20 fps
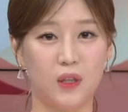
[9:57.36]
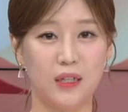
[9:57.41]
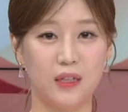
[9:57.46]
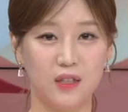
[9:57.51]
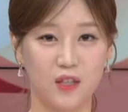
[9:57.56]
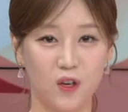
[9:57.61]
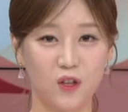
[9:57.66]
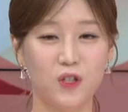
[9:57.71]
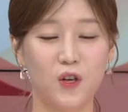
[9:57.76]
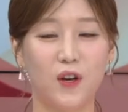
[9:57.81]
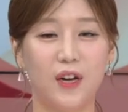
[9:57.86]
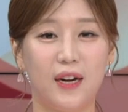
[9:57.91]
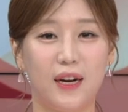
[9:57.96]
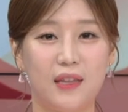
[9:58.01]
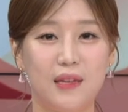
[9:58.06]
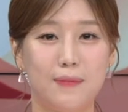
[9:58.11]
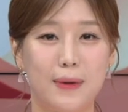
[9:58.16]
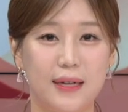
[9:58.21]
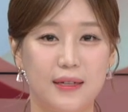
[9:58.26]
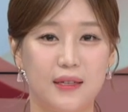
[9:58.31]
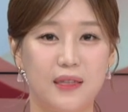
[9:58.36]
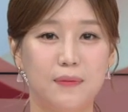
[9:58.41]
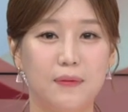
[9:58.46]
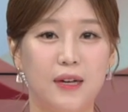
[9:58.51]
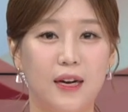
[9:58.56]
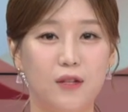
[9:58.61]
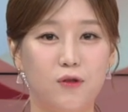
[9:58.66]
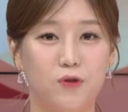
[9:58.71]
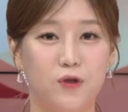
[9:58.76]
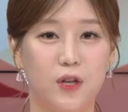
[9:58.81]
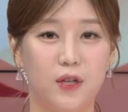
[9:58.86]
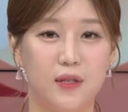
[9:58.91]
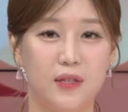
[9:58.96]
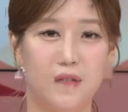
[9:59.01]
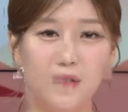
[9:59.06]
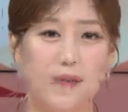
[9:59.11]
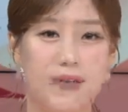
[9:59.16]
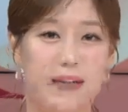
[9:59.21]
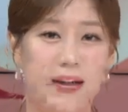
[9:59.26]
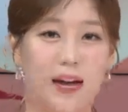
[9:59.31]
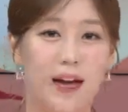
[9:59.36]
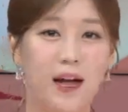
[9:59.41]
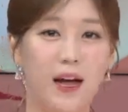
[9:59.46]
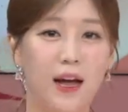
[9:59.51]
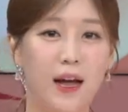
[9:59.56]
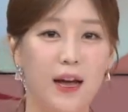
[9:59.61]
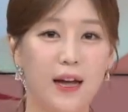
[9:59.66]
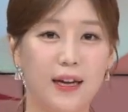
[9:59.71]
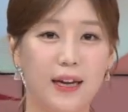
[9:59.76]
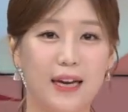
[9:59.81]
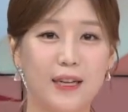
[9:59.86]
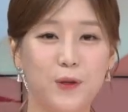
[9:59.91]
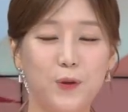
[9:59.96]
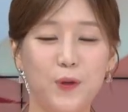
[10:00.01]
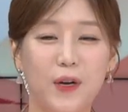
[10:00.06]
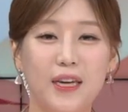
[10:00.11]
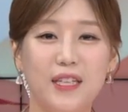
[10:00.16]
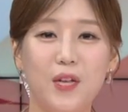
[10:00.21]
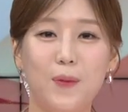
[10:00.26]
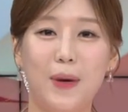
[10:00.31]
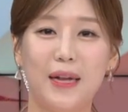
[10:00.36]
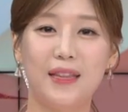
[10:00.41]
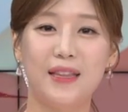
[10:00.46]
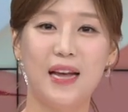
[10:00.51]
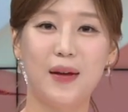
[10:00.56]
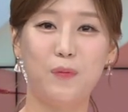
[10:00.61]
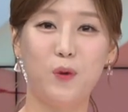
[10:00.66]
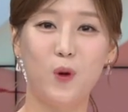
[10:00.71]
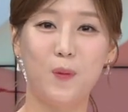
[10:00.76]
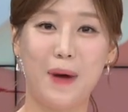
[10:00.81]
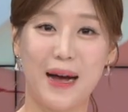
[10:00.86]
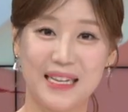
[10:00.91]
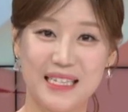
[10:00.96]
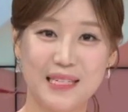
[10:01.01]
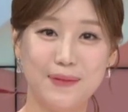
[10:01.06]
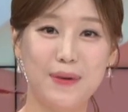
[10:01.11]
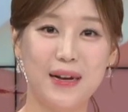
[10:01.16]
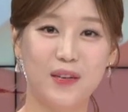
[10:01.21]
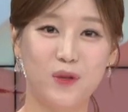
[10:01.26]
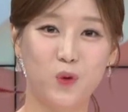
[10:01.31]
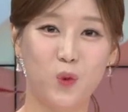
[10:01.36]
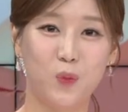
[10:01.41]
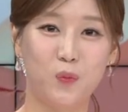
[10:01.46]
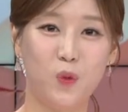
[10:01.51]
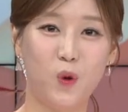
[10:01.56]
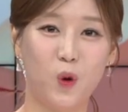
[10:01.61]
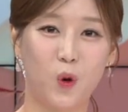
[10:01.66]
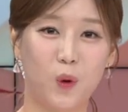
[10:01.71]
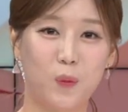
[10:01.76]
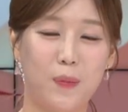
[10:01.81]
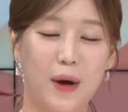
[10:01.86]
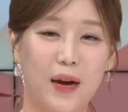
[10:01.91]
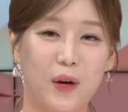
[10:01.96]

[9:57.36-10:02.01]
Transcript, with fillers: 긍정적이라는 말씀을 해주셨습니다. 계속해서 만나볼 마지막 종목,